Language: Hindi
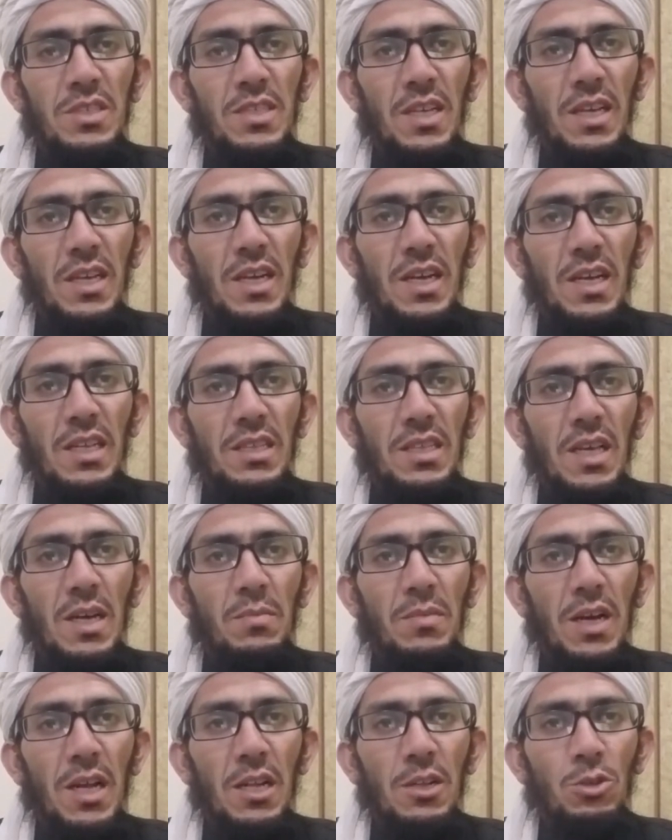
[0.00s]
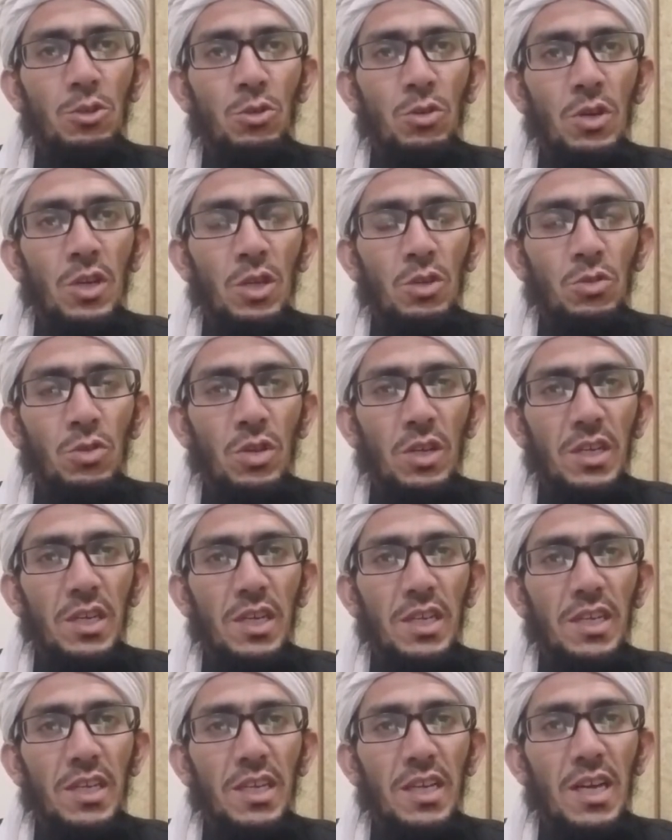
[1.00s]
ज़क़़त का माल थोड़ा थोड़ा
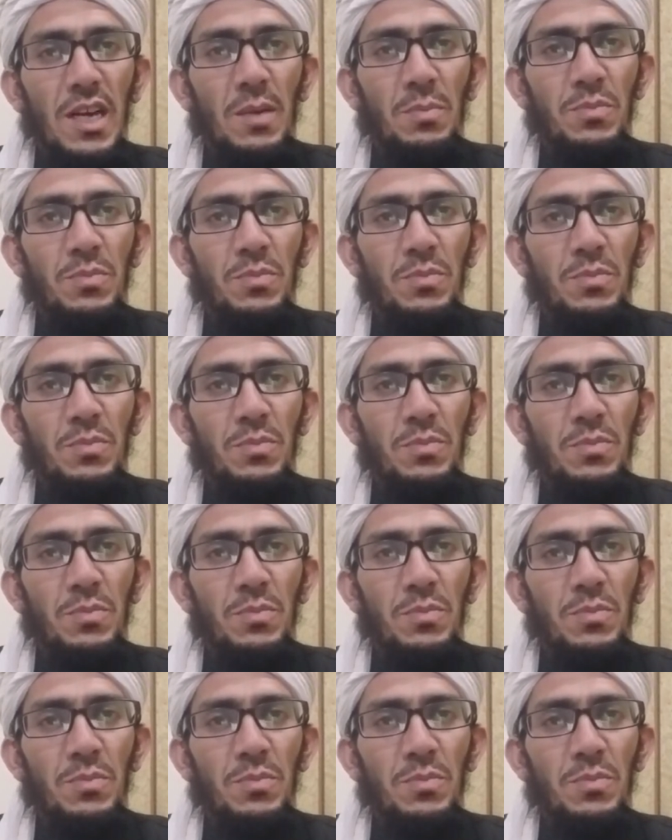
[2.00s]
करके